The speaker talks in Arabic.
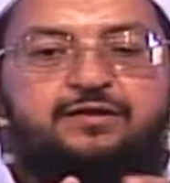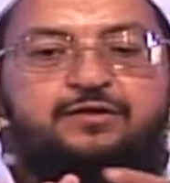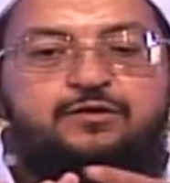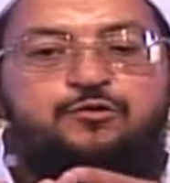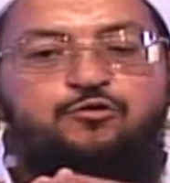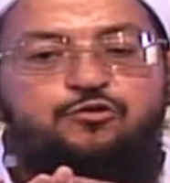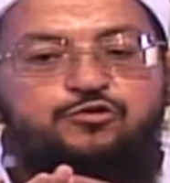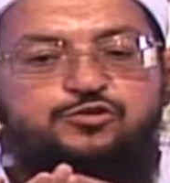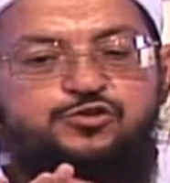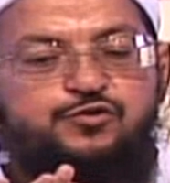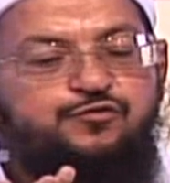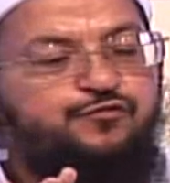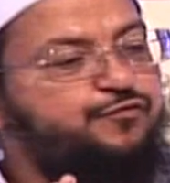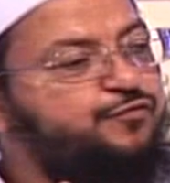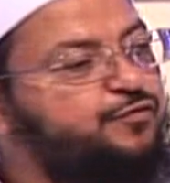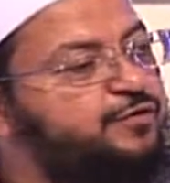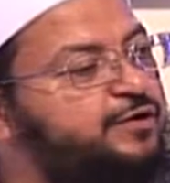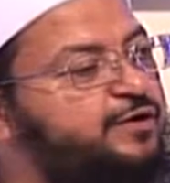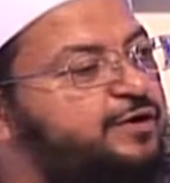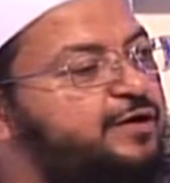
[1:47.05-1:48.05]

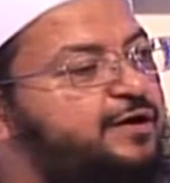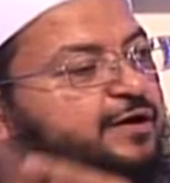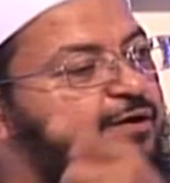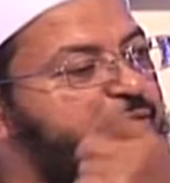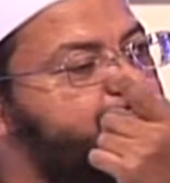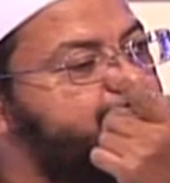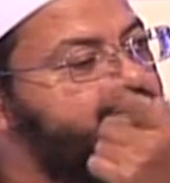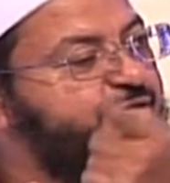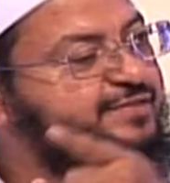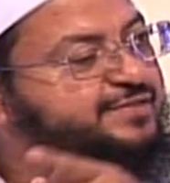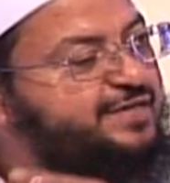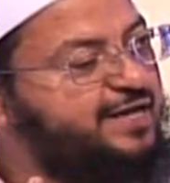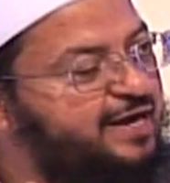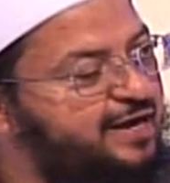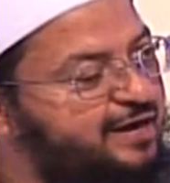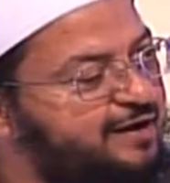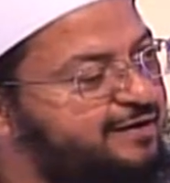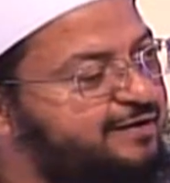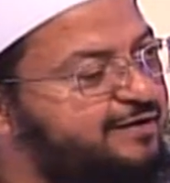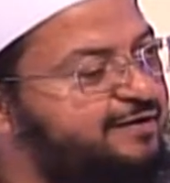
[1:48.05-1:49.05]
يوسف ابن
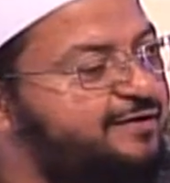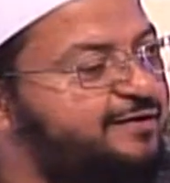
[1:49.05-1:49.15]
إسحاق